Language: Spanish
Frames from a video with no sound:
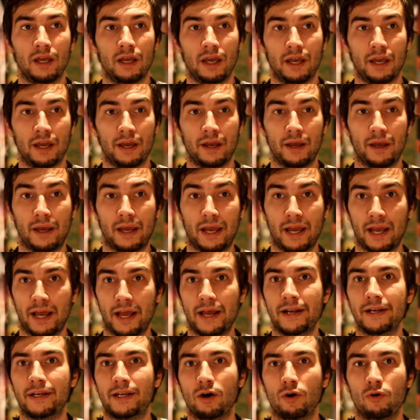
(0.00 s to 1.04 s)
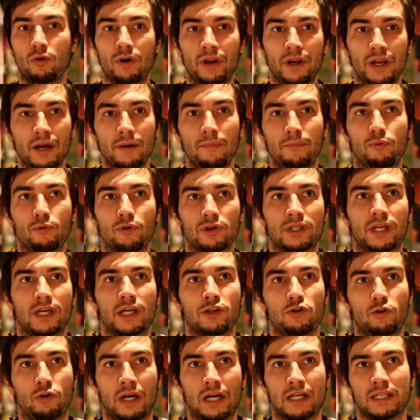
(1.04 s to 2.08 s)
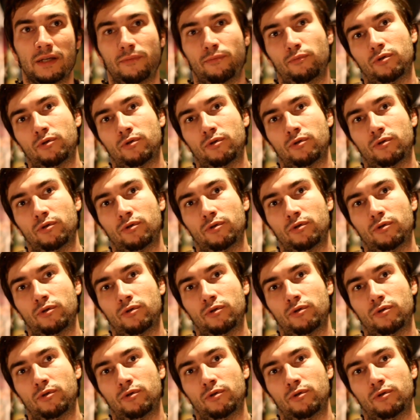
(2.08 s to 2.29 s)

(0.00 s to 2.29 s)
Eh, en teoría, pues, ¿qué es lo que hace?